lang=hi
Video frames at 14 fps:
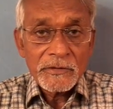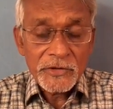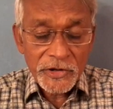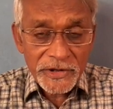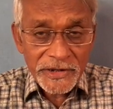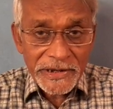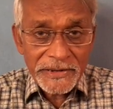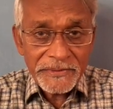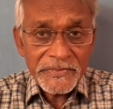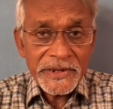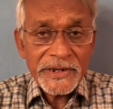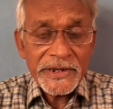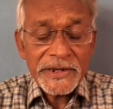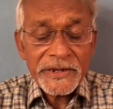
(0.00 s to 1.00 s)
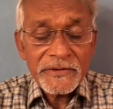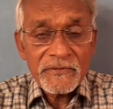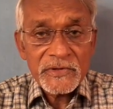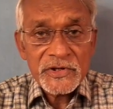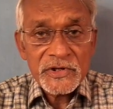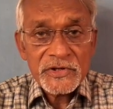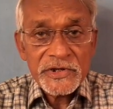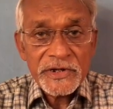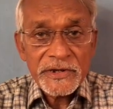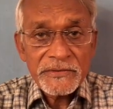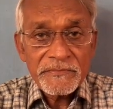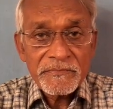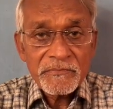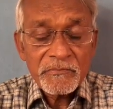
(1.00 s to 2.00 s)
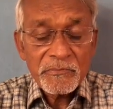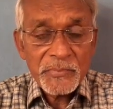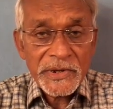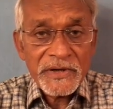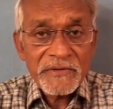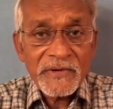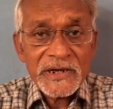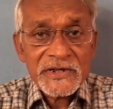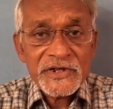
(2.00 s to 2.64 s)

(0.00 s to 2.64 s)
धन नहीं मिलने की वजह से परिवार